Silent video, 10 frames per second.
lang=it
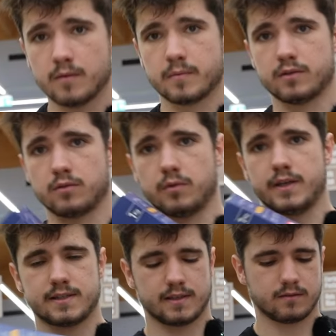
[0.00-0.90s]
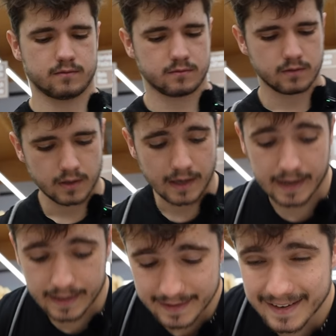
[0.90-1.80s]
prendo queste
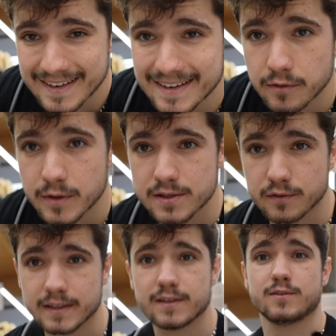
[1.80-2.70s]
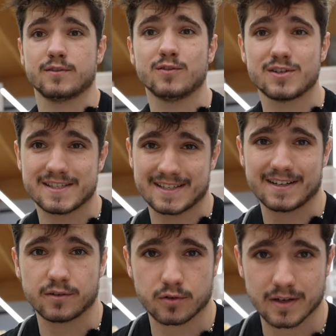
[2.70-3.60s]
Ah, e in questo video non ci
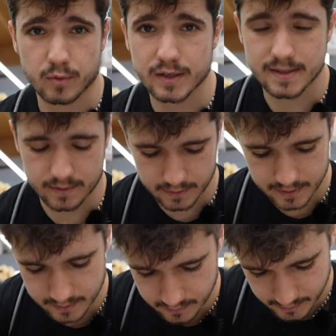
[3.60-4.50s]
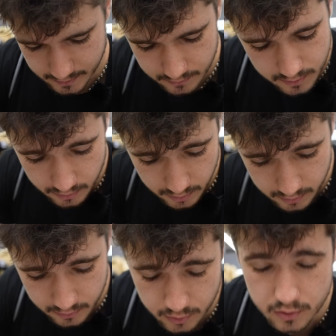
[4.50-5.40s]
saranno collaborazioni, signori. Non, non, ho,
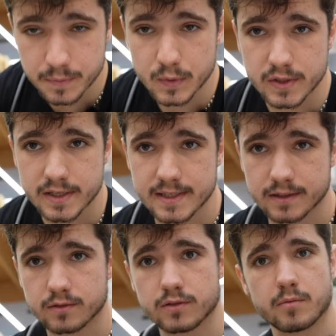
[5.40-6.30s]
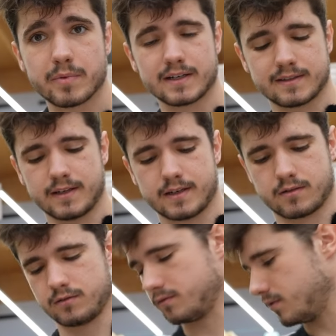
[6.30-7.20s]
non sono sponsorizzato, non ho partner
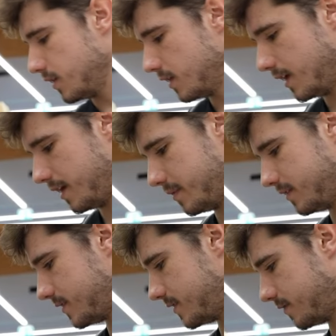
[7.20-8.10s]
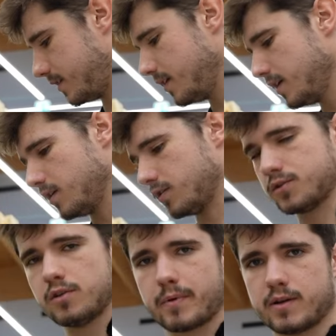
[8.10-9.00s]
con l'alimentazione. Ho
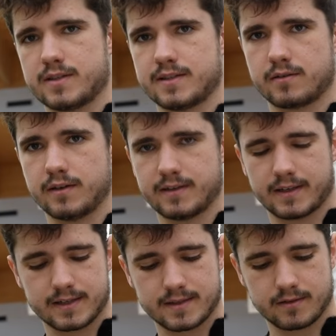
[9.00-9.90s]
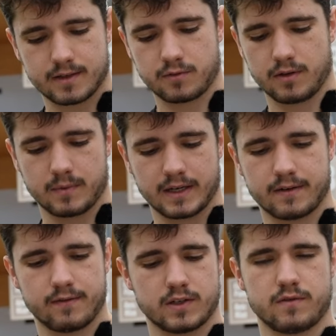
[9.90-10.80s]
solo Prozis con l'integrazione, quindi
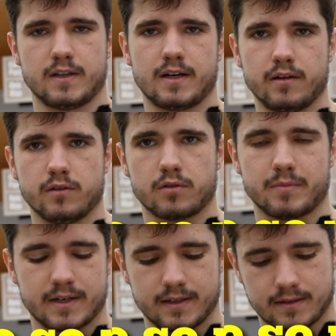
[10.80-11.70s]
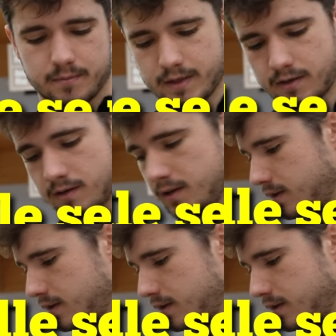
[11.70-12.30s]
magari vi faccio vedere le loro barrette, però